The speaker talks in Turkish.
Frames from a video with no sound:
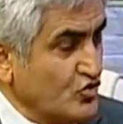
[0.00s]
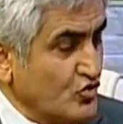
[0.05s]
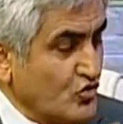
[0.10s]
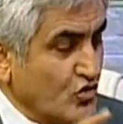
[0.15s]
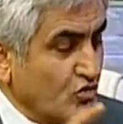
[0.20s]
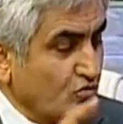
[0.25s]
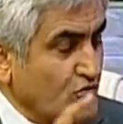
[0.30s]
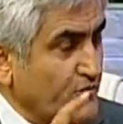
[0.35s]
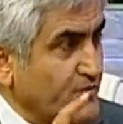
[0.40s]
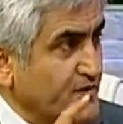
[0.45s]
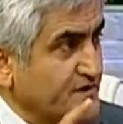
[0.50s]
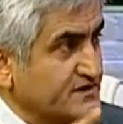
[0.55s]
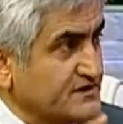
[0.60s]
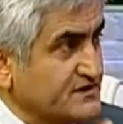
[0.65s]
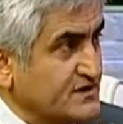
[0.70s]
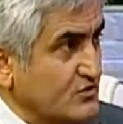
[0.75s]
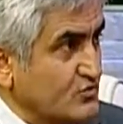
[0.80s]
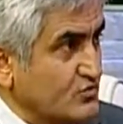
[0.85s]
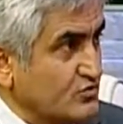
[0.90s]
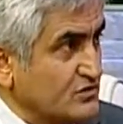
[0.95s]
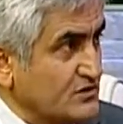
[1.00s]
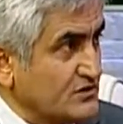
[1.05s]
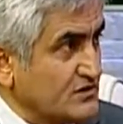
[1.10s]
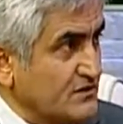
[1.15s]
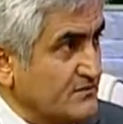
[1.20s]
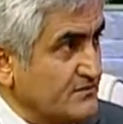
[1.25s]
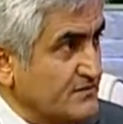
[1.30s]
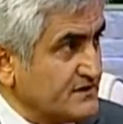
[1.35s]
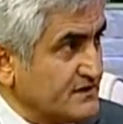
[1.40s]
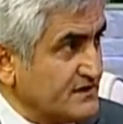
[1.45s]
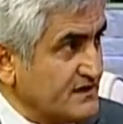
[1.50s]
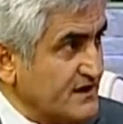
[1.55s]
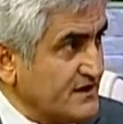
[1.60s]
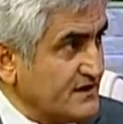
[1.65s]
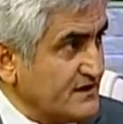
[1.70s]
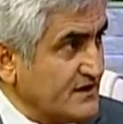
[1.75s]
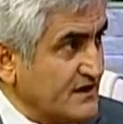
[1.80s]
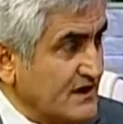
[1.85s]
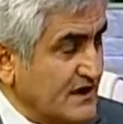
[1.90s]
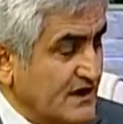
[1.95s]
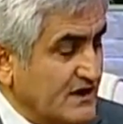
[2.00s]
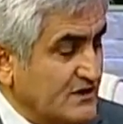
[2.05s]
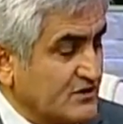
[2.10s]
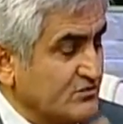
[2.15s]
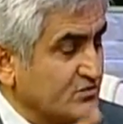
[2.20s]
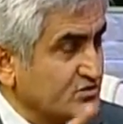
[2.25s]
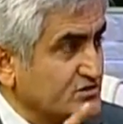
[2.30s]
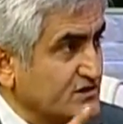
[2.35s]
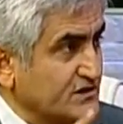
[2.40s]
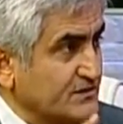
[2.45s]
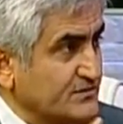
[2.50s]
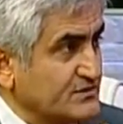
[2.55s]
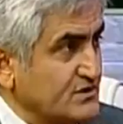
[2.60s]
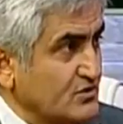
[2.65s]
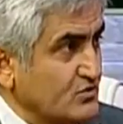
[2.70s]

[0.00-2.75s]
homopatide kullanılan bitkiler, aromaterapide